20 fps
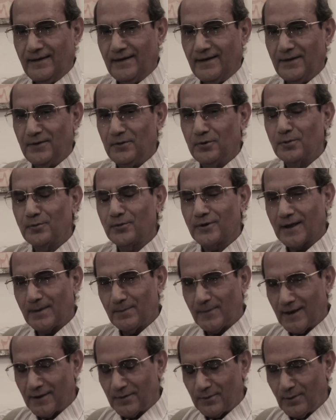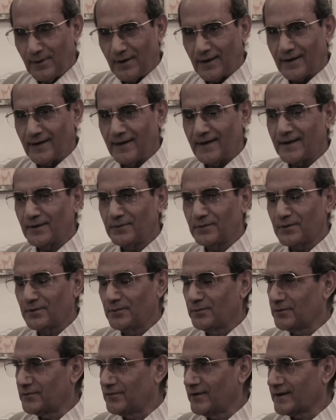हिंदू मुसलमान तो लड़ रहे थे वो
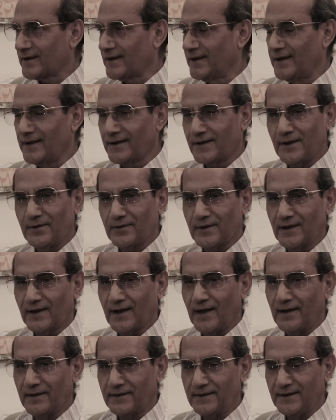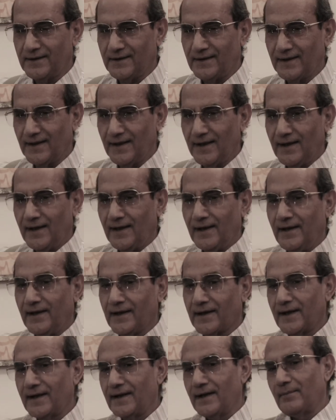तो उस वक्त के नेताओं की गलती थी
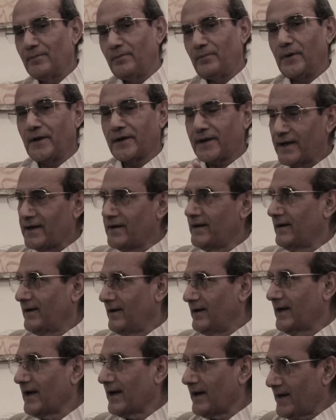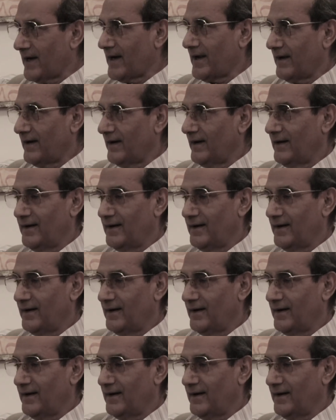लेकिन ब्रिटेन इंग्लैंड